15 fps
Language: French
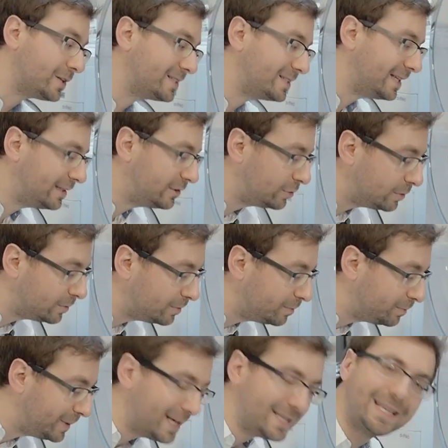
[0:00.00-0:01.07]
c'est une
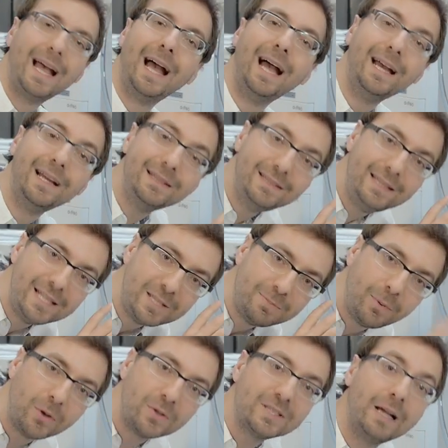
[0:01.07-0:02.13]
pièce
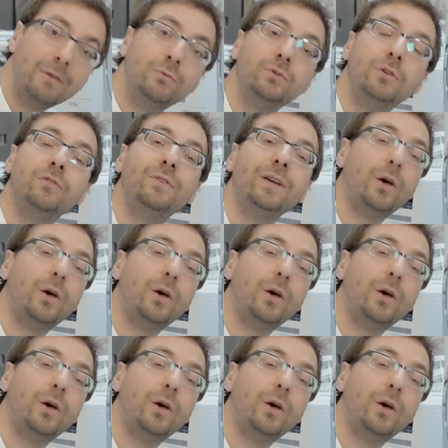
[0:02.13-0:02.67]
indispensable, vous devez